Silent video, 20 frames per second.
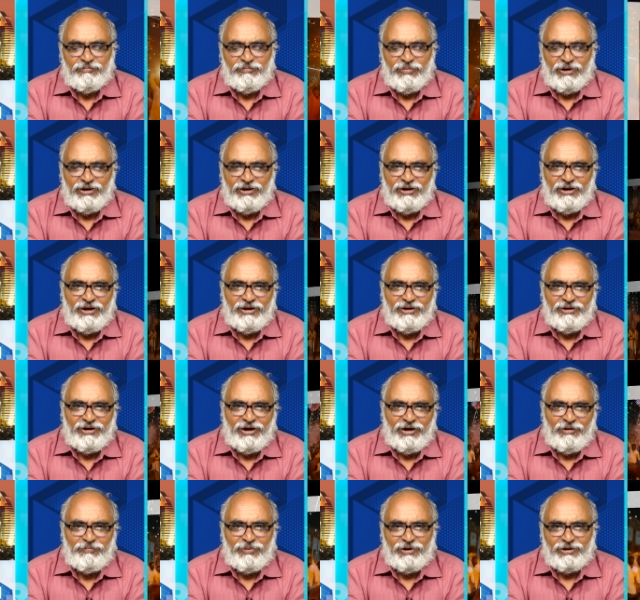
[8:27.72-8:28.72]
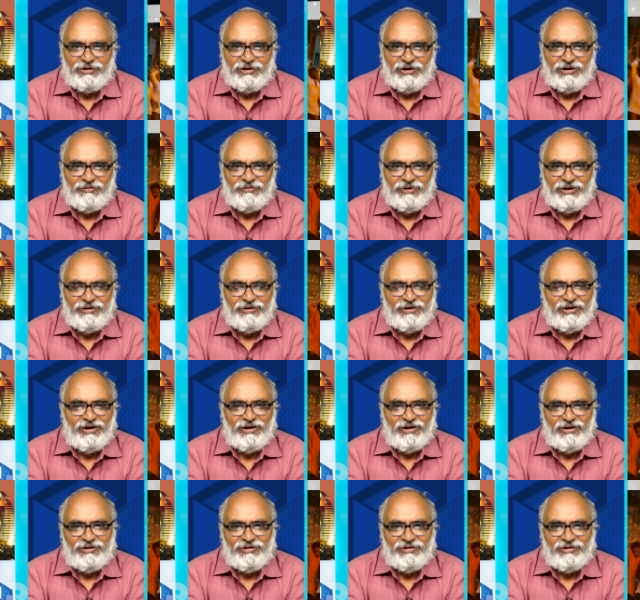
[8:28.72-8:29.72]
పల్లె అయినా పట్టణమైనా
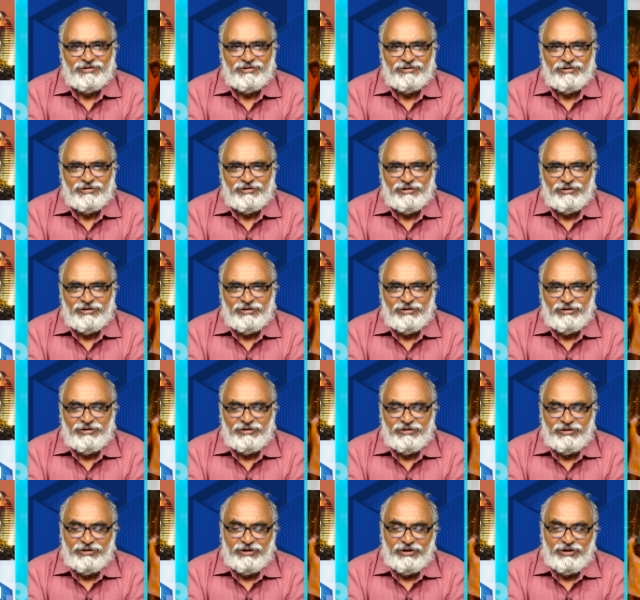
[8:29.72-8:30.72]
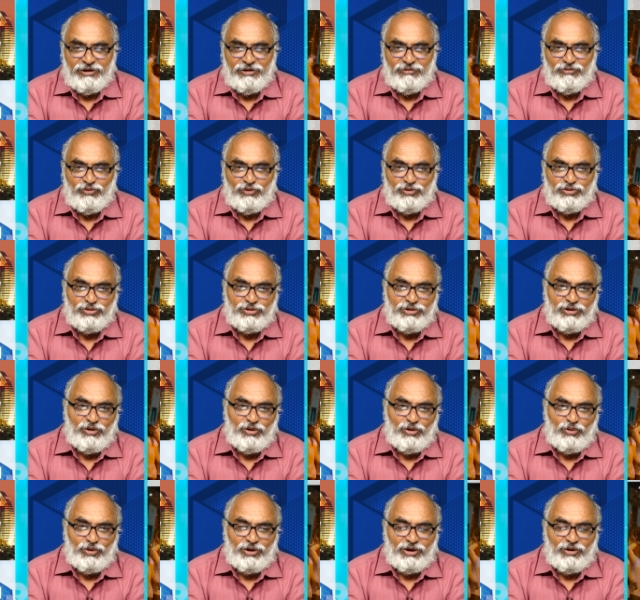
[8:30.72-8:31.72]
ఏ
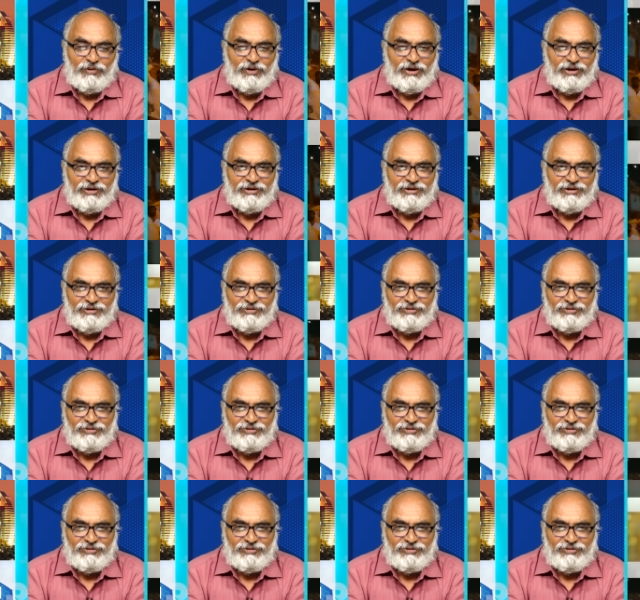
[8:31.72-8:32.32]
వృత్తిలో ఉన్నవారైనా